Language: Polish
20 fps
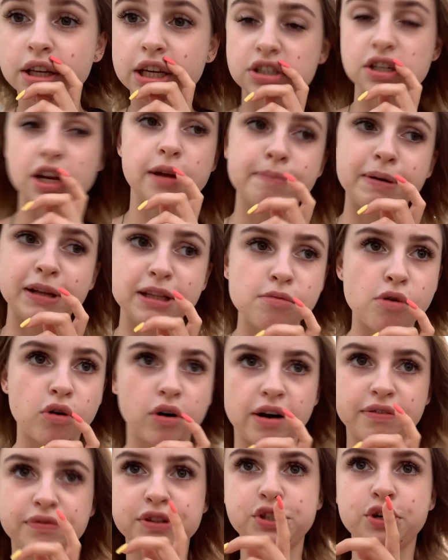jeżeli będę
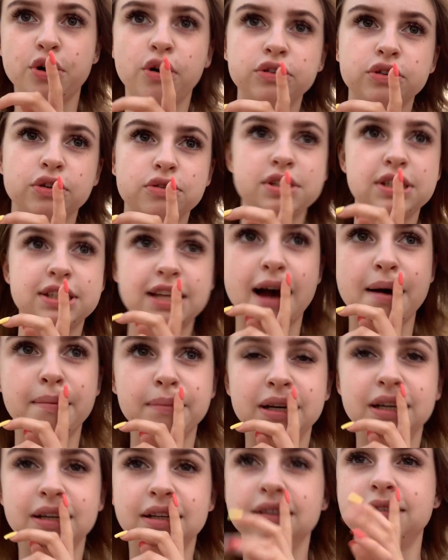mogła wyciągnąć tam
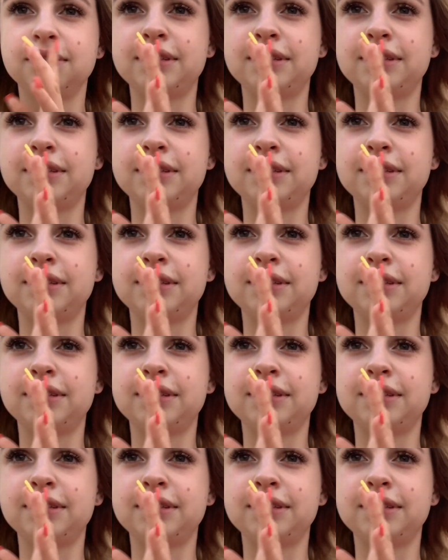y,